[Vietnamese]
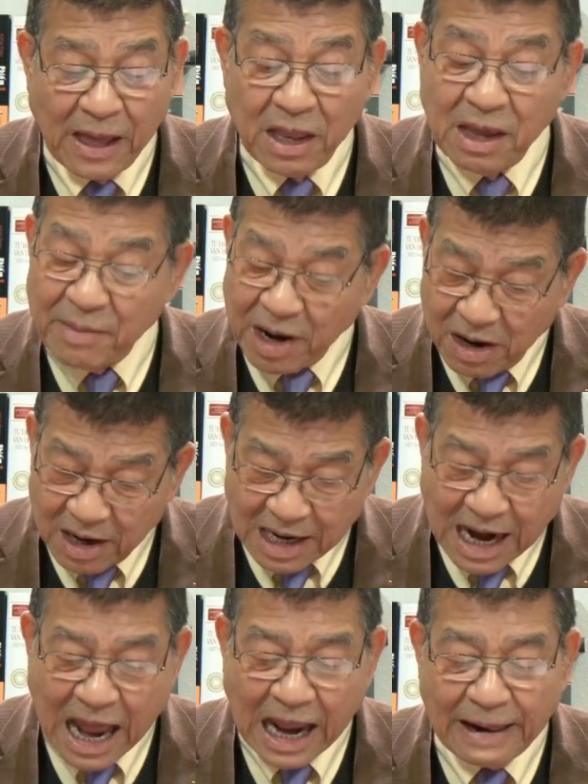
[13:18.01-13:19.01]
Nhưng mà ngược
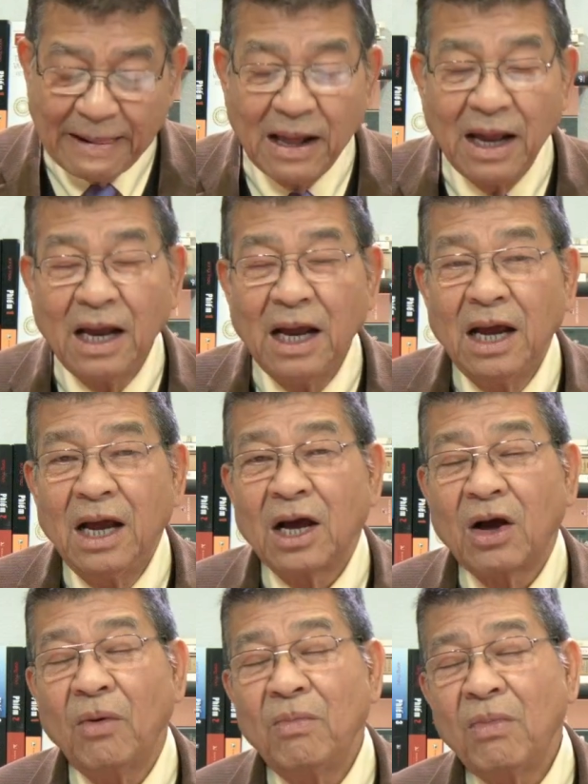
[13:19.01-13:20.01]
lại,
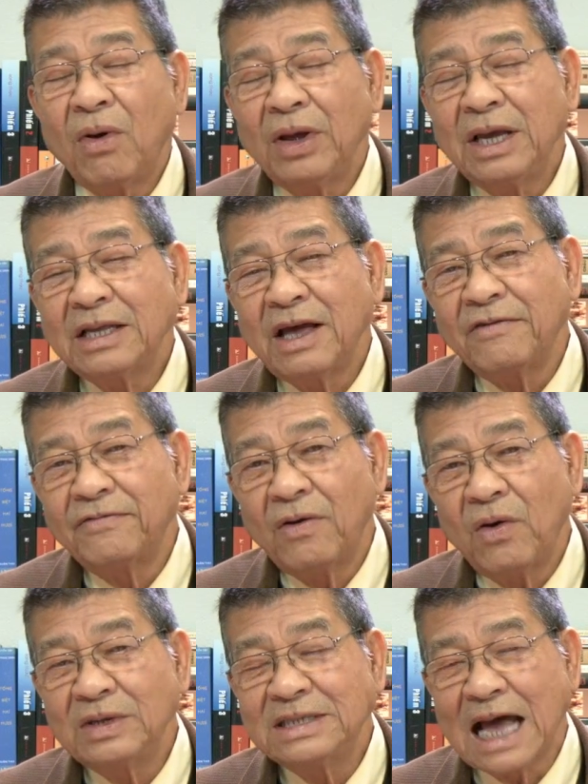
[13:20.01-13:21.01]
cũng có những thành
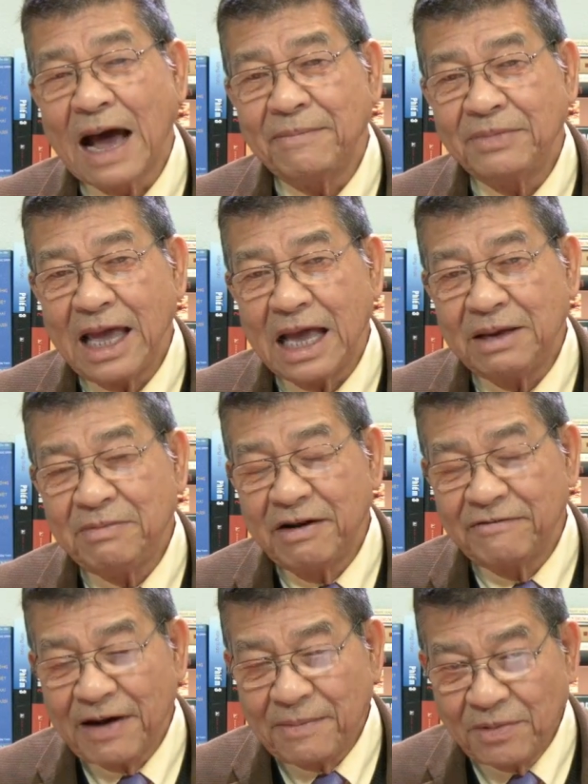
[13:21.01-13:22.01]
phố giảm nhẹ những
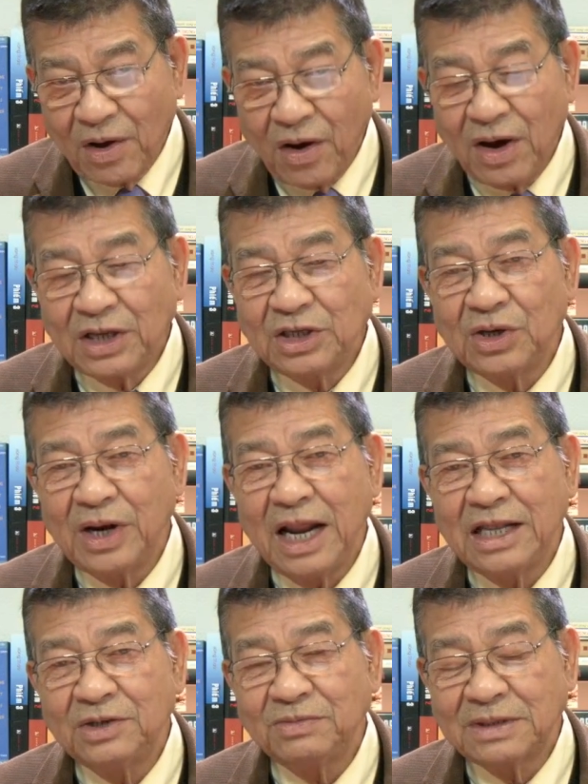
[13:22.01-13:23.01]
biện pháp đó cho
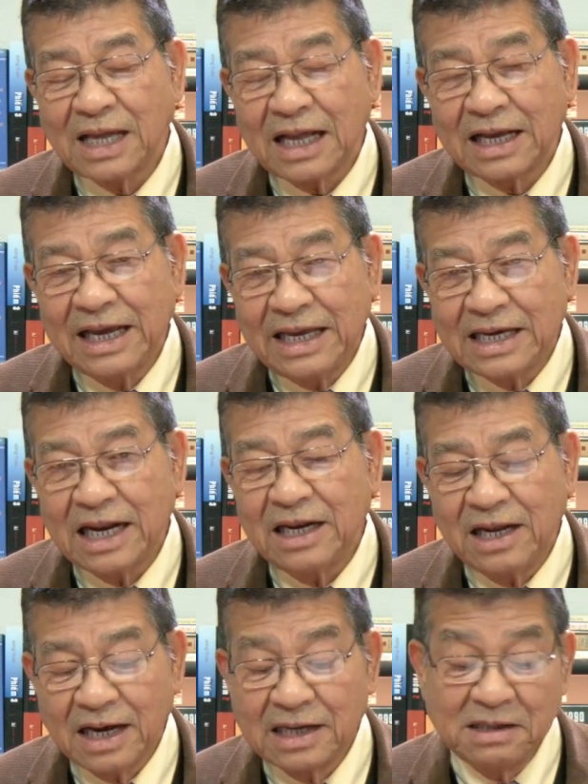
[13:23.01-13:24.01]
nên chúng ta ghi
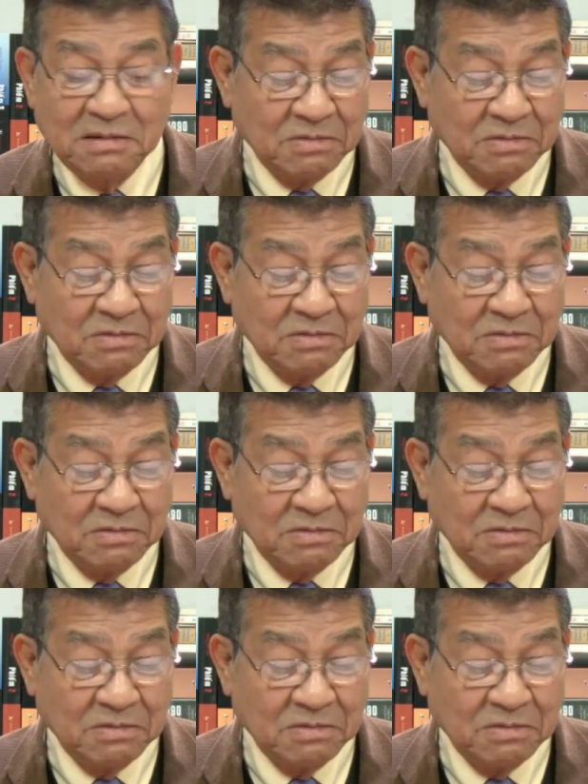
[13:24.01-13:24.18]
nhận được